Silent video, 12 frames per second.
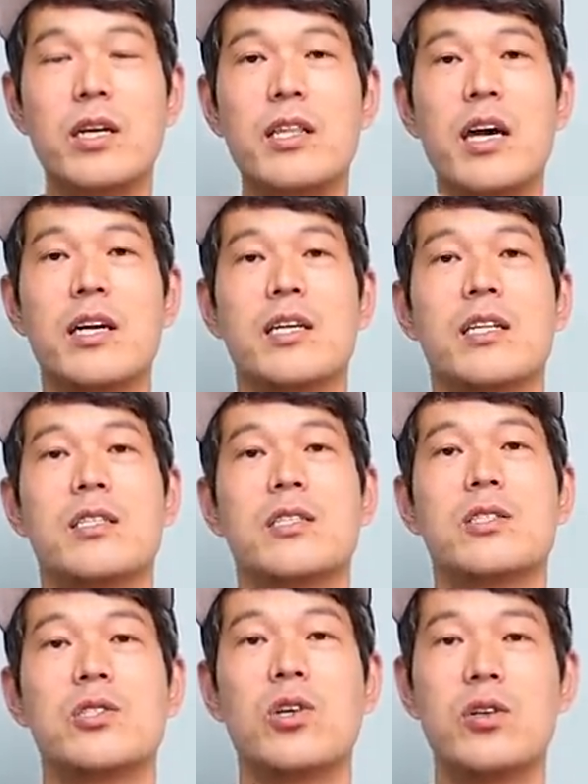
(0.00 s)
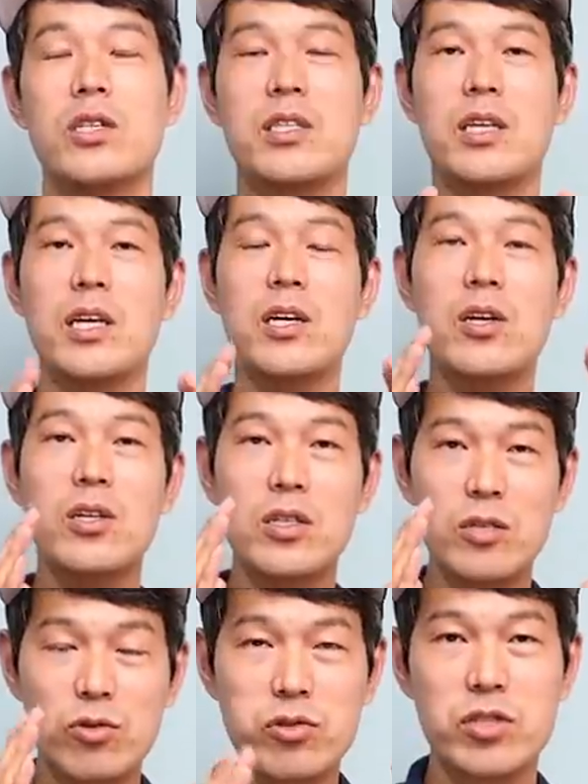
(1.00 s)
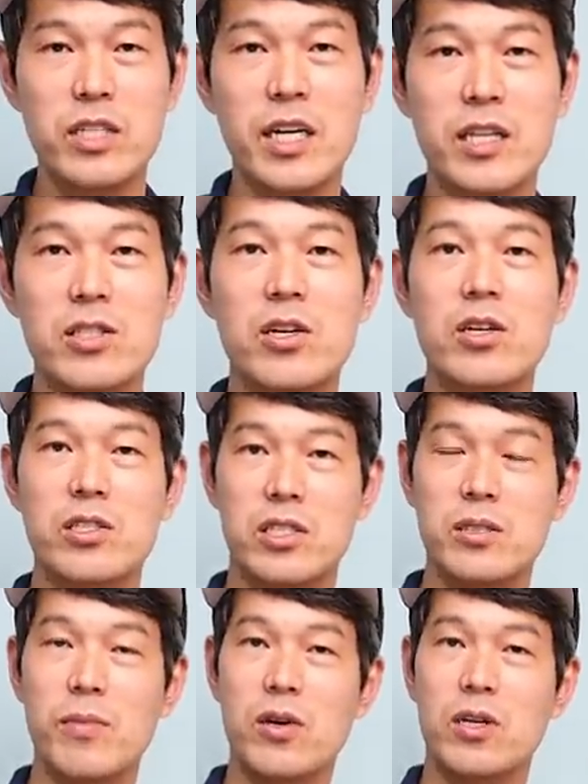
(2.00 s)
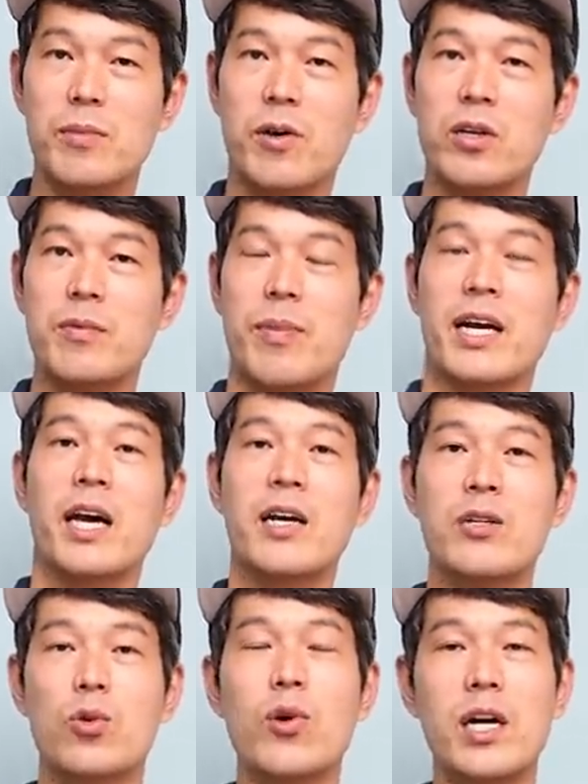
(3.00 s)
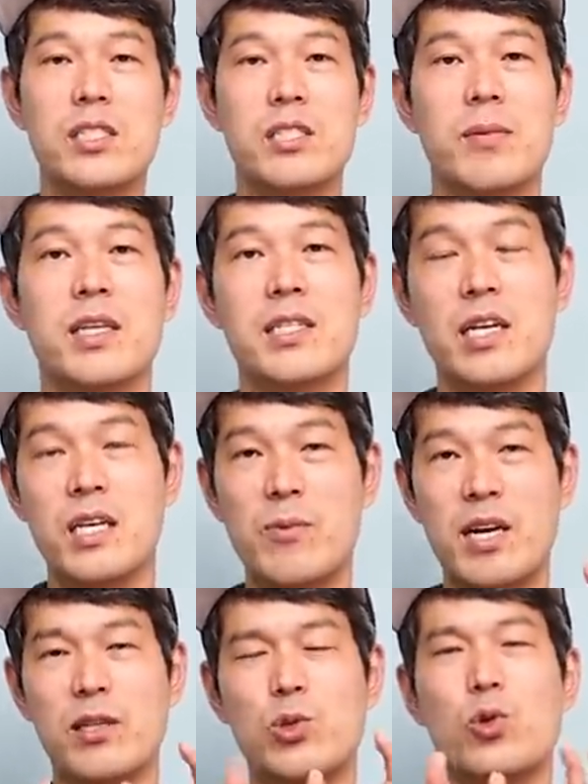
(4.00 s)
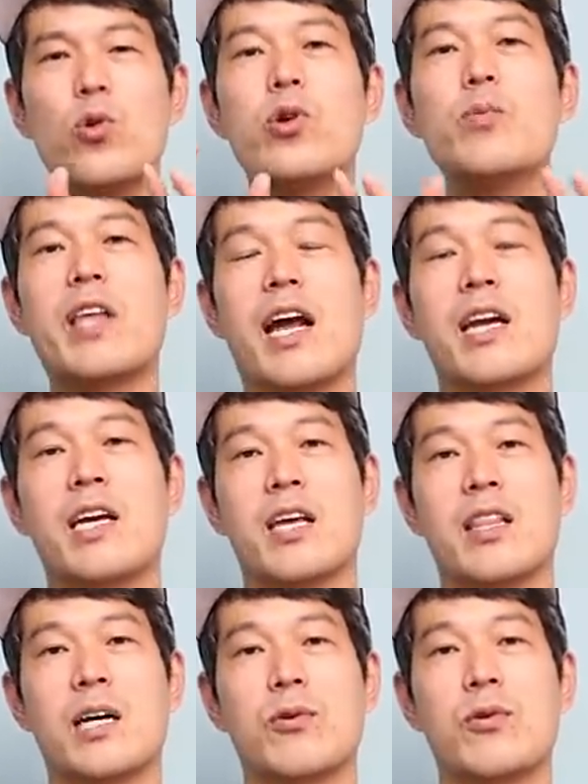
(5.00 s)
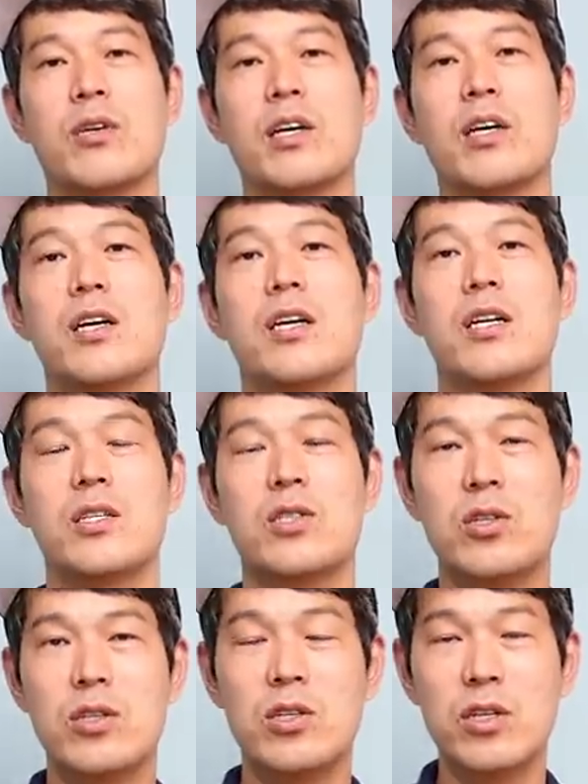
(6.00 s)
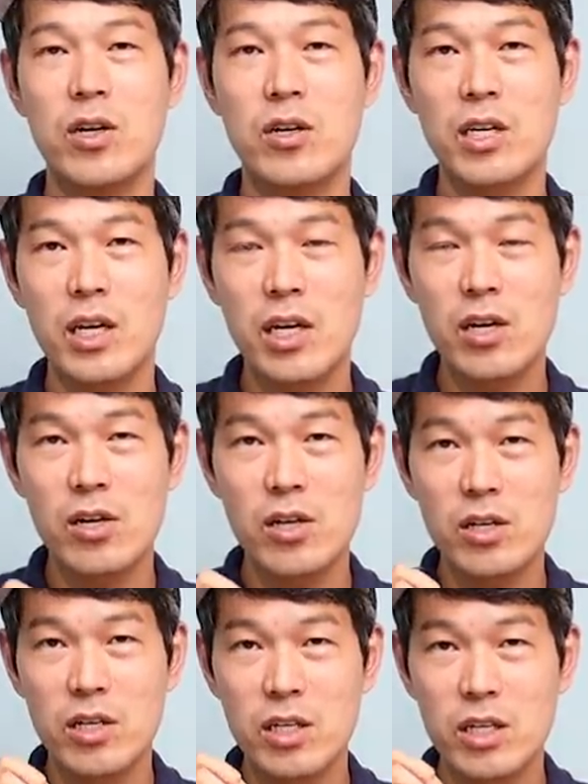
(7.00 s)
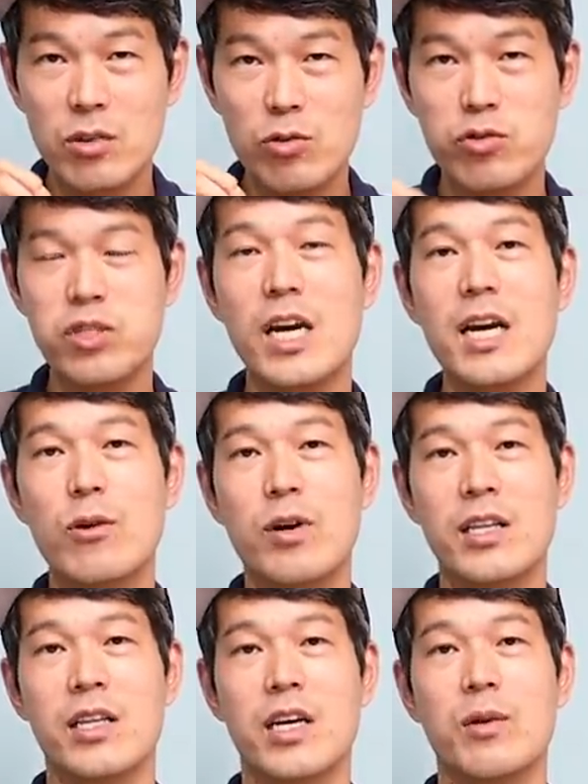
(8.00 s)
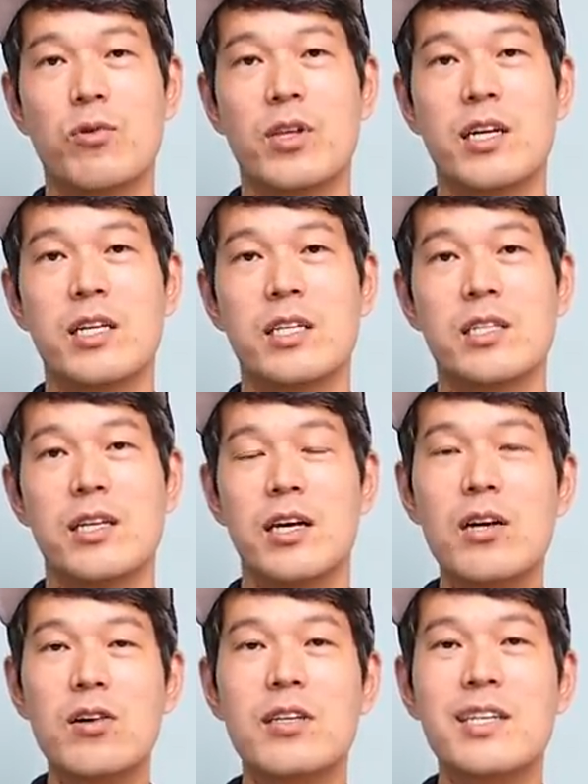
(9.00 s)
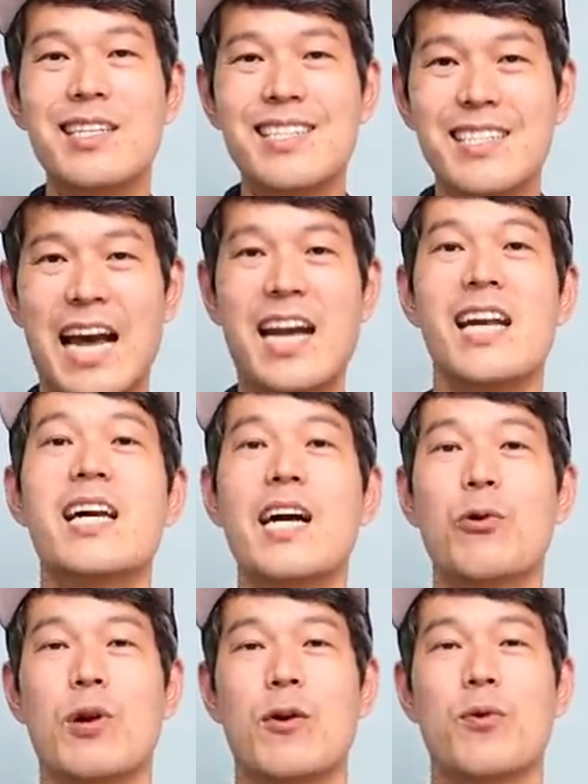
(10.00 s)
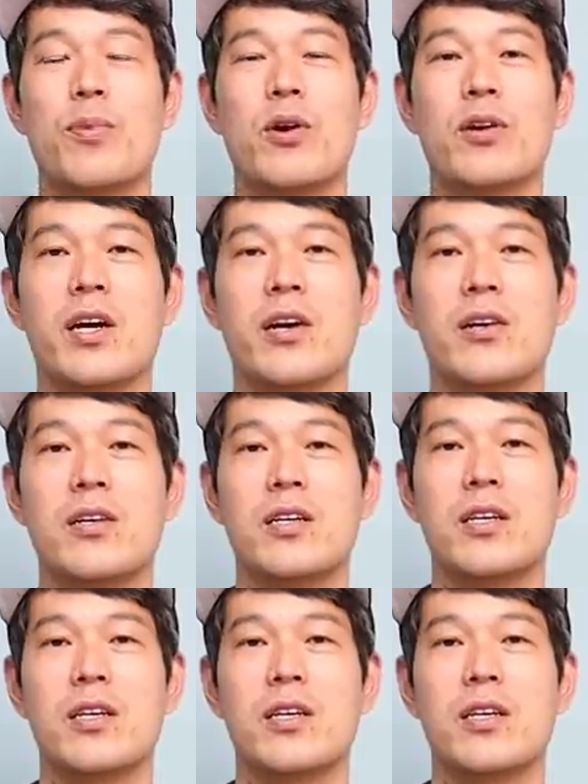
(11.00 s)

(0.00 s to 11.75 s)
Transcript: 일단은 저는 1억을 투자해서 10억을 버는 방향은 똑같지만 이사님이랑 조금 다른 게 있다고. 저는 그거를 1억을 투자라고 한다기보다는 1억을 날릴 각오라고 표현해요.